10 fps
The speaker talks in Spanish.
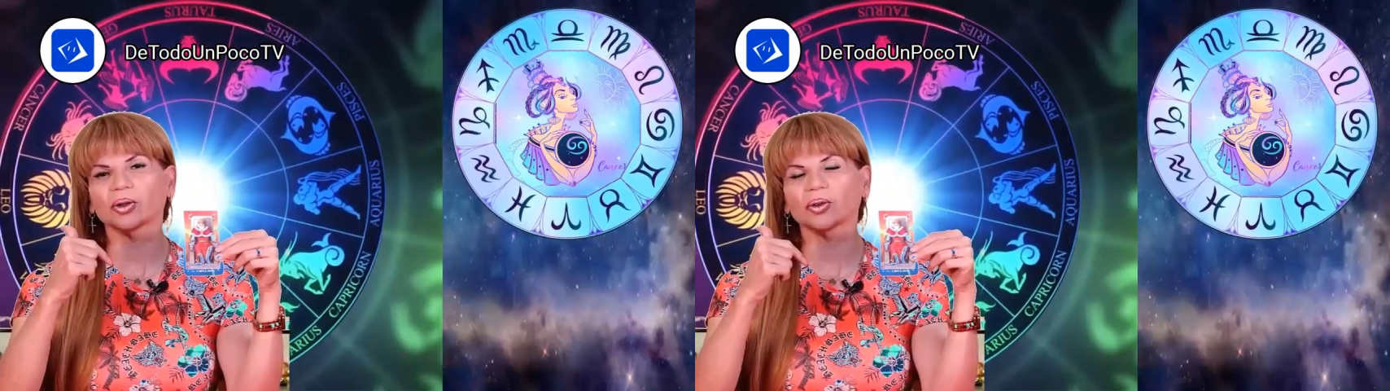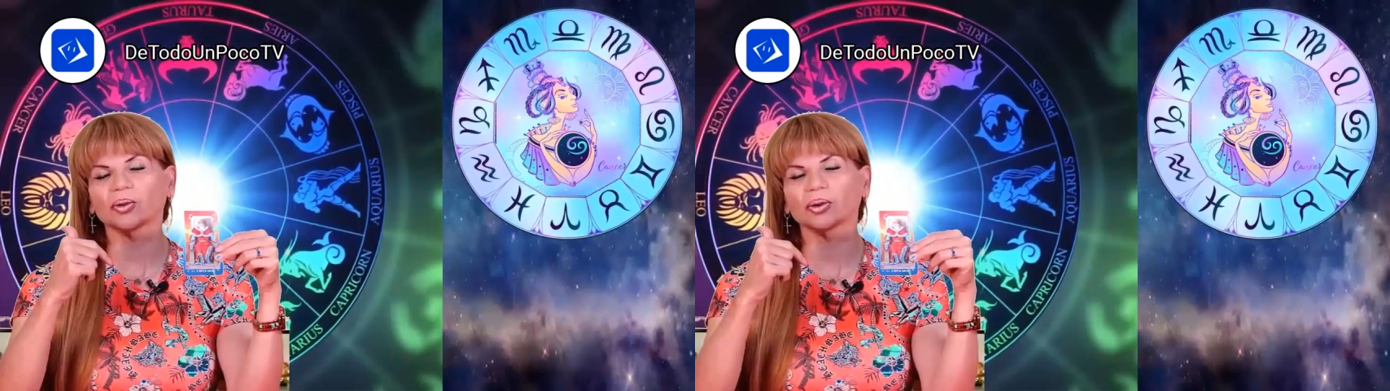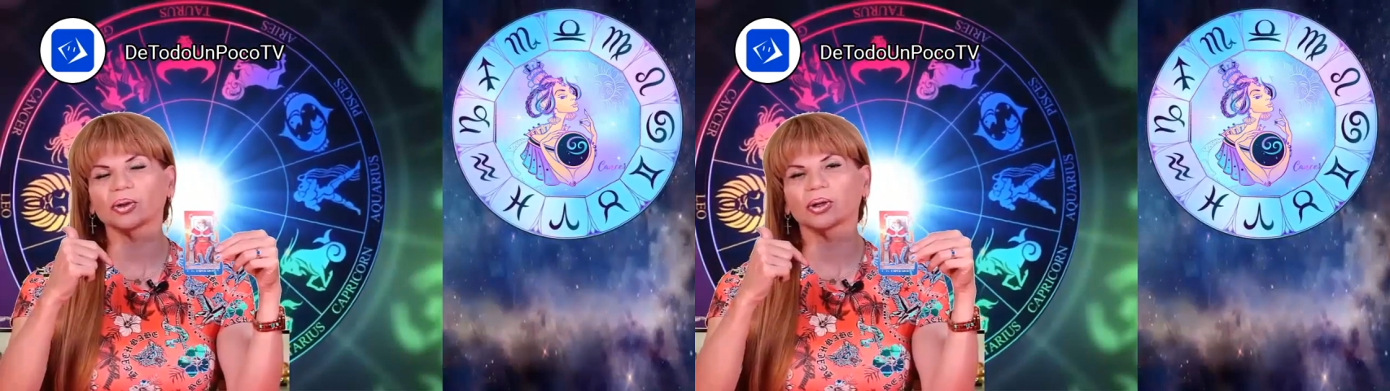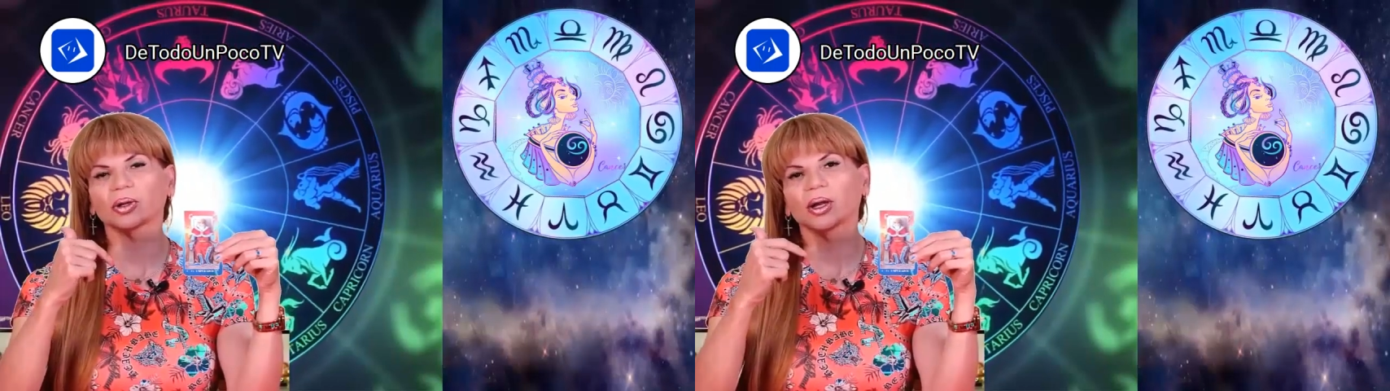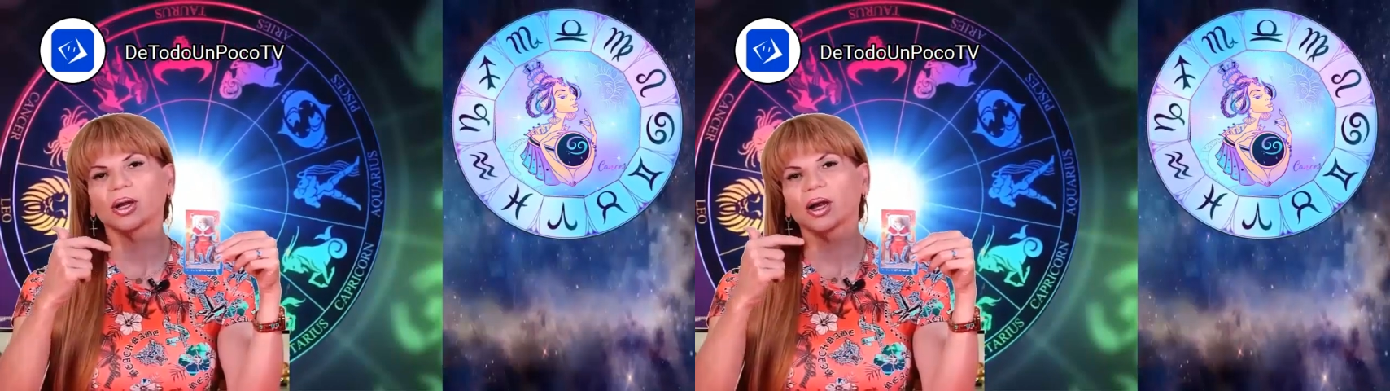En el
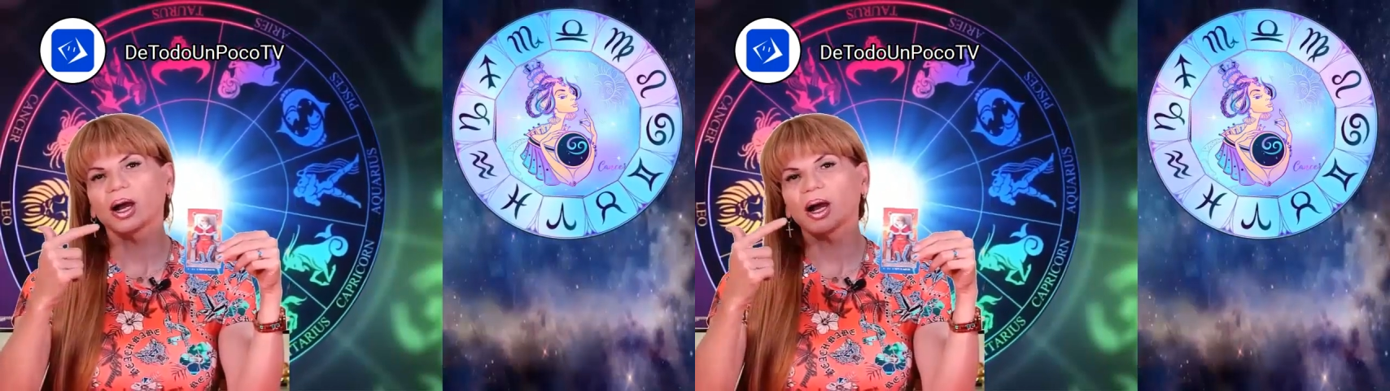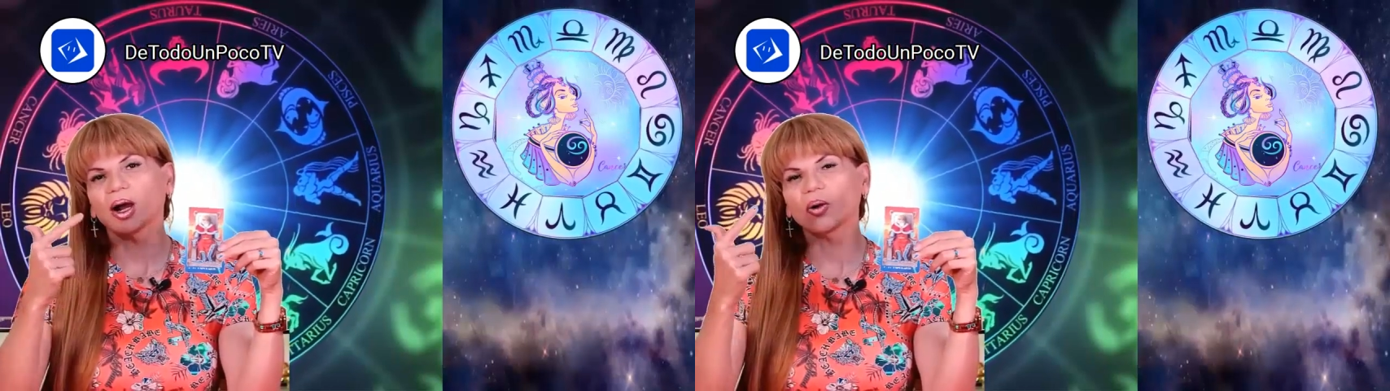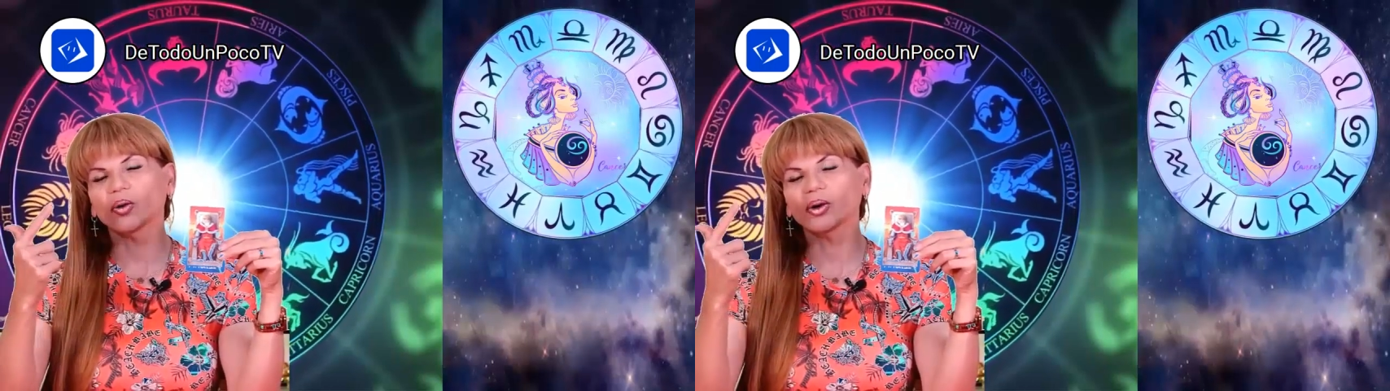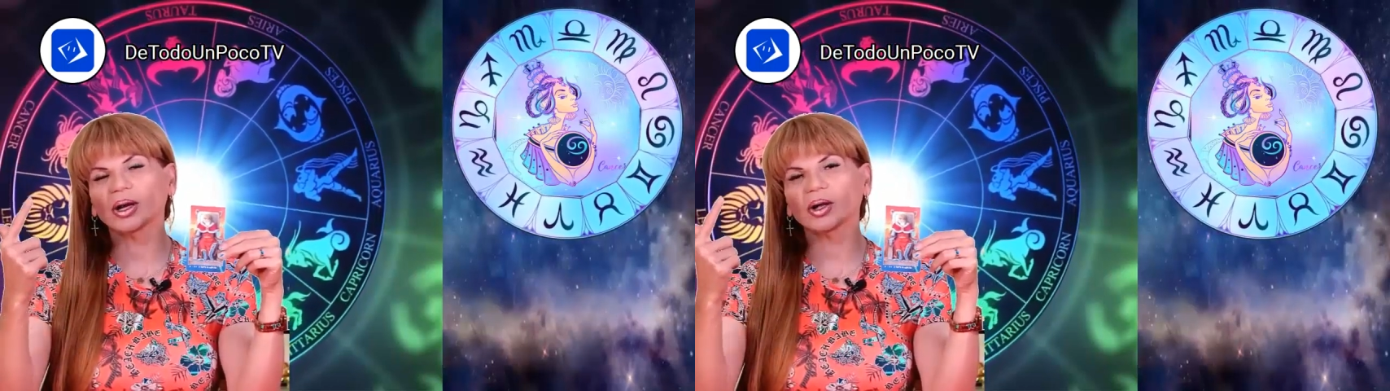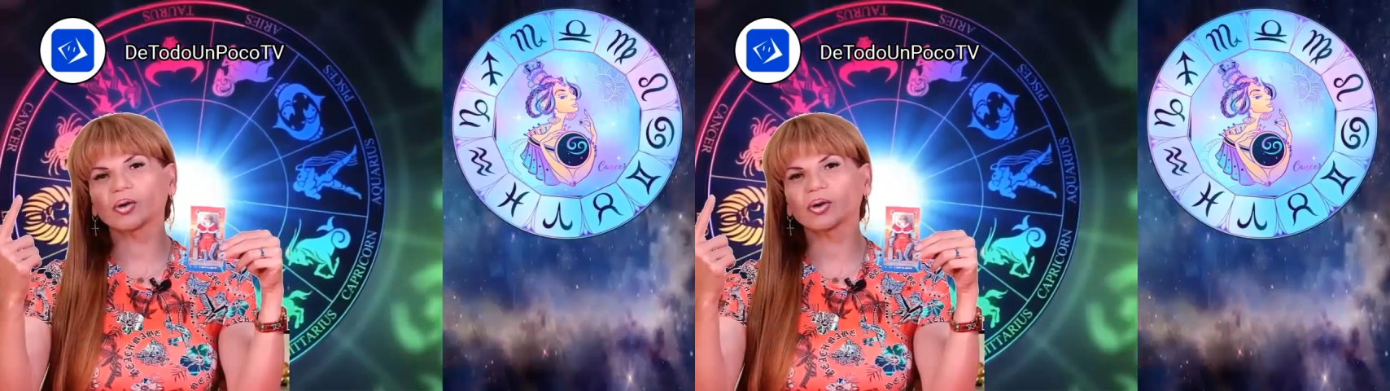amor tampoco tienes una racha